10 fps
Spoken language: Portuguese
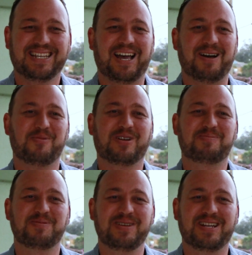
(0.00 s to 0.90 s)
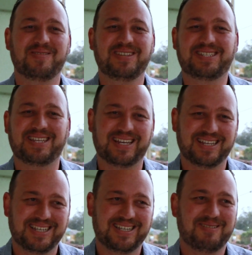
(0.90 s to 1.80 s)
Amor à primeira vista.
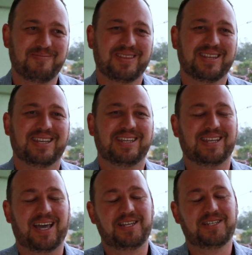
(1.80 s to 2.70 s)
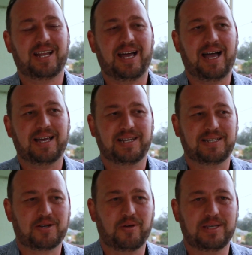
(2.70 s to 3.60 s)
E aí de lá a
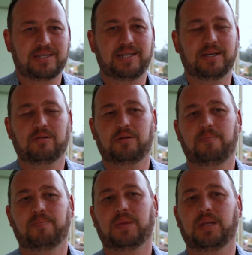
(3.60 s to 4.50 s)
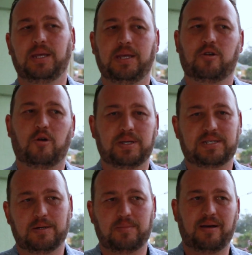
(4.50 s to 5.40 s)
gente se conheceu, e
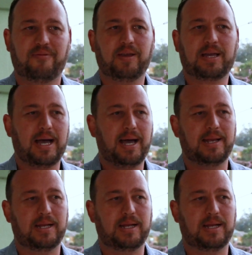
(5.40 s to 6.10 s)
comecei a ficar,